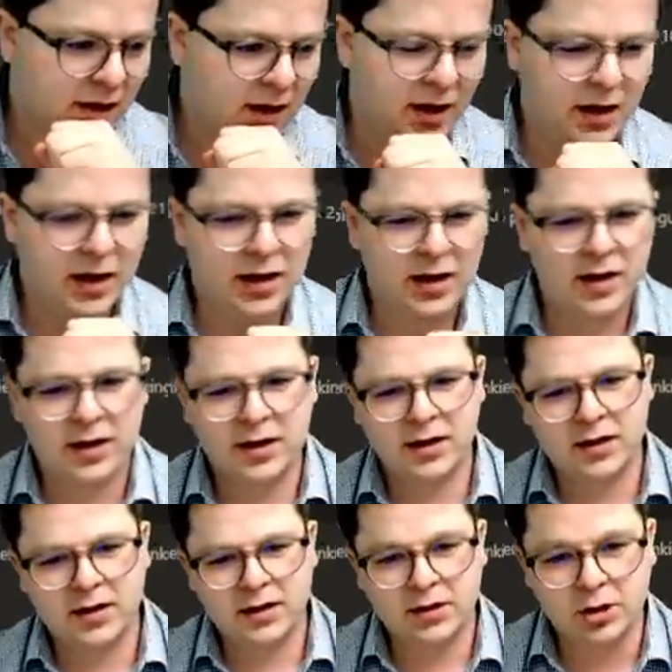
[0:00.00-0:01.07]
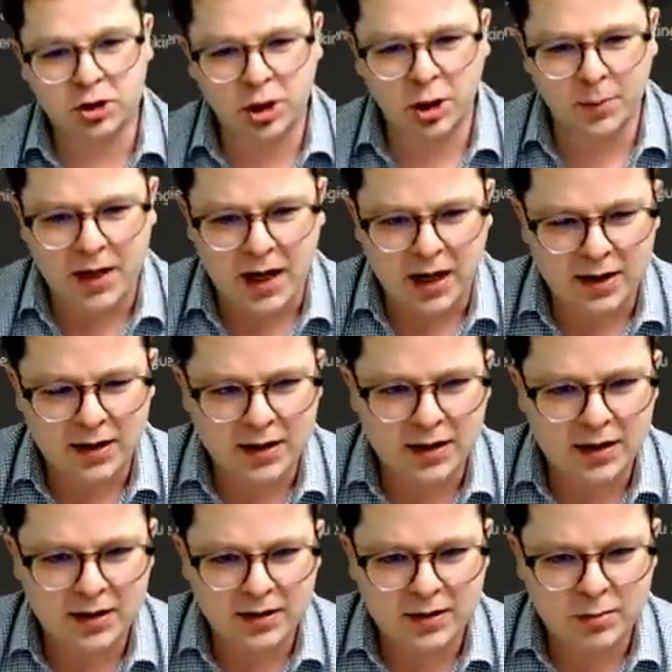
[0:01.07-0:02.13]
Eee, no dobra,
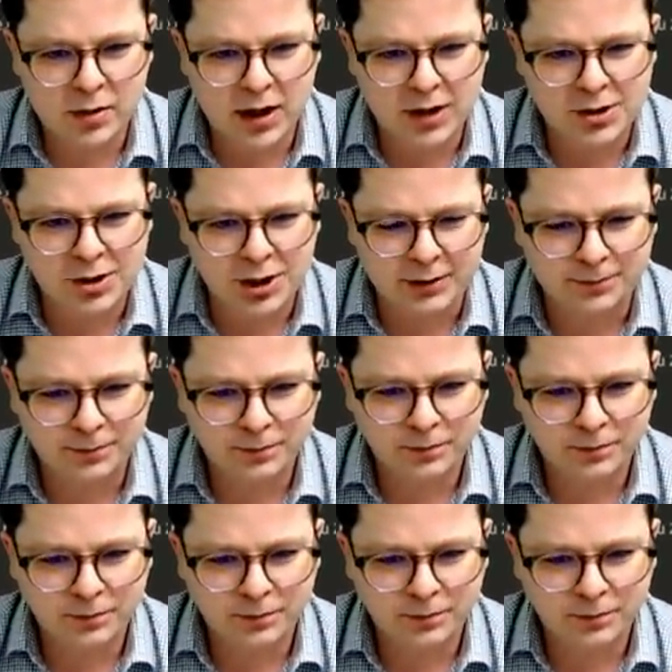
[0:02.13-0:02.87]
eee, słuchajcie,